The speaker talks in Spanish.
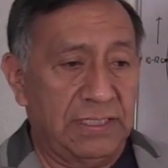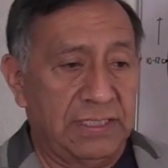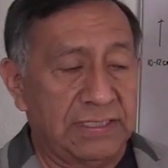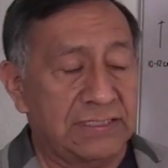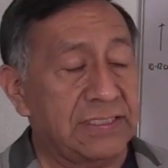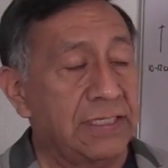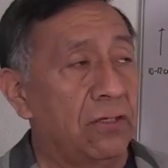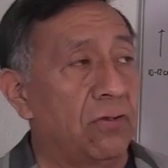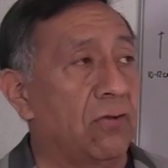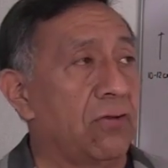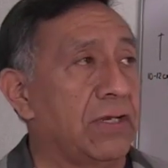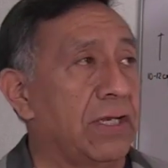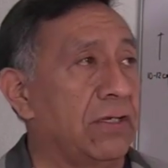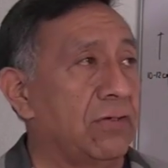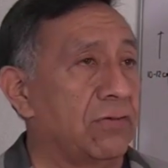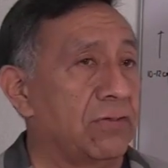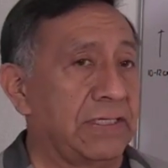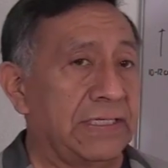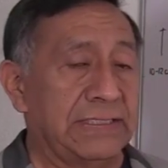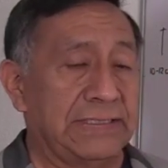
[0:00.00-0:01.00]
es el
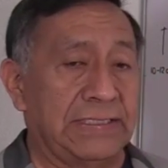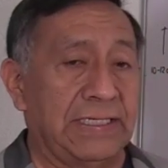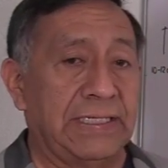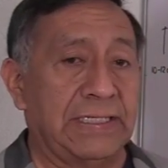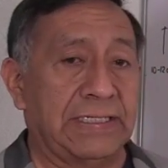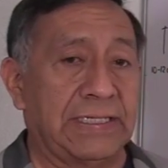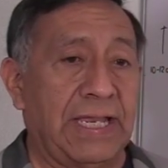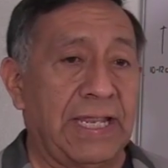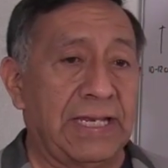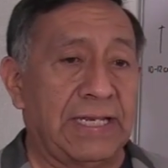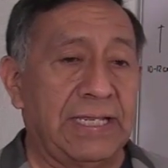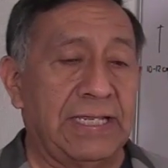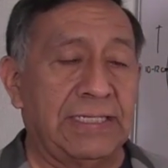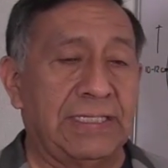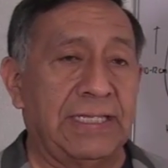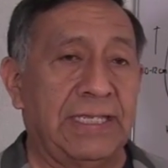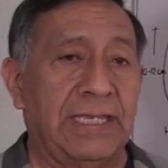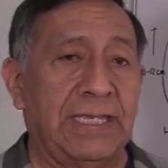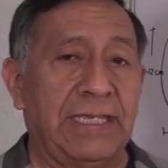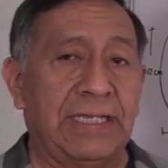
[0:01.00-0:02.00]
órgano que se encarga
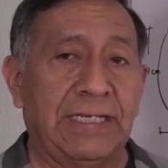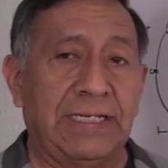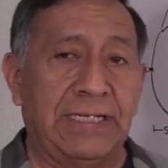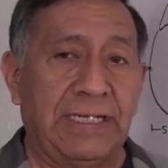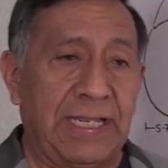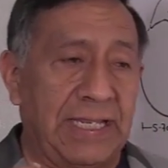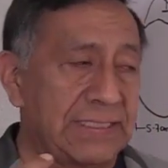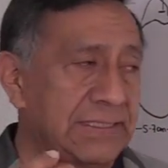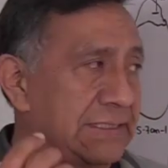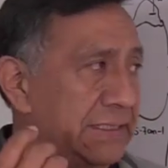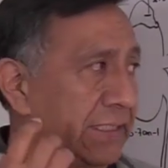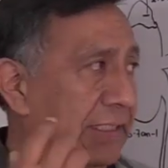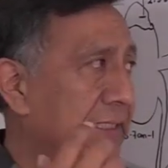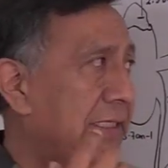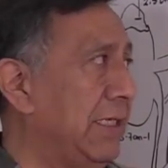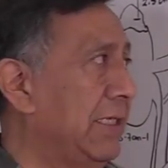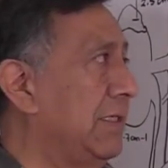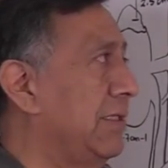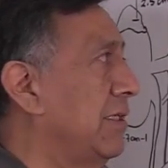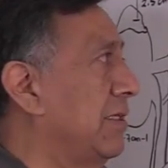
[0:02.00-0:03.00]
de las
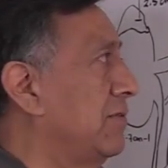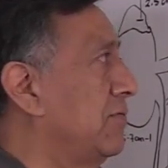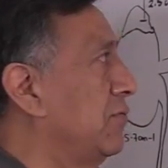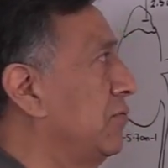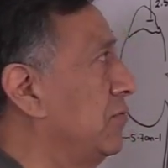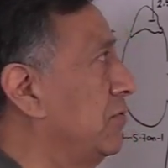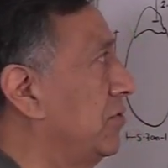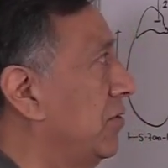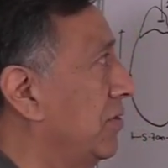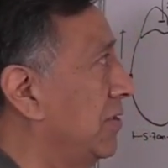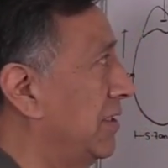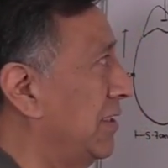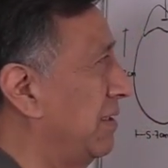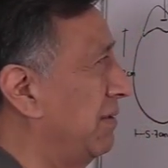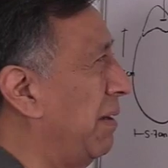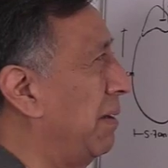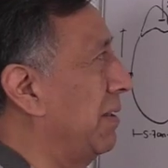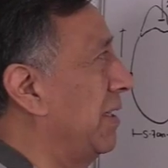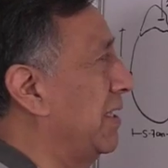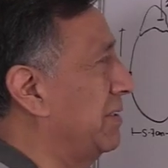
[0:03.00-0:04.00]
siguientes funciones.
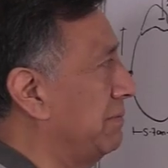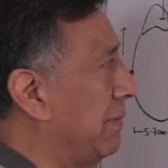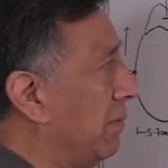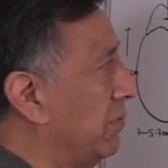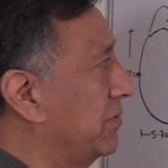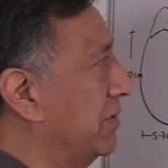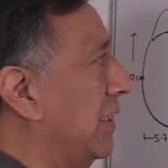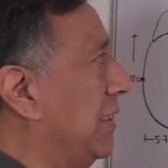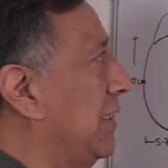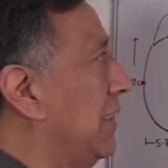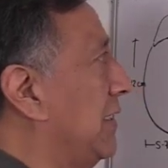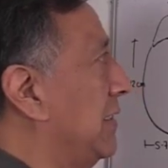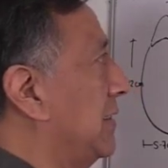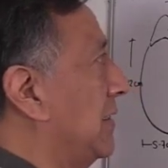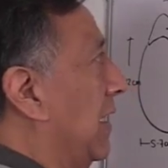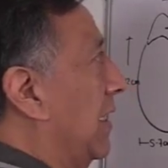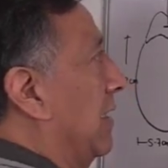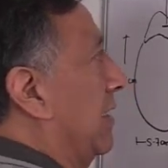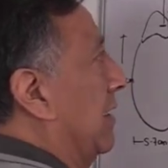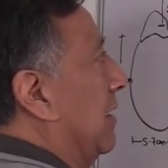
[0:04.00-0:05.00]
Las vamos a
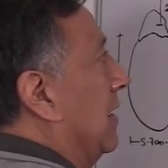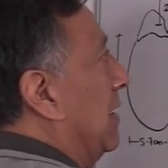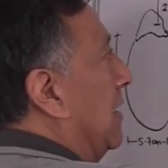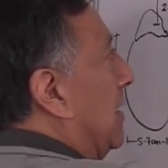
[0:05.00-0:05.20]
enlistar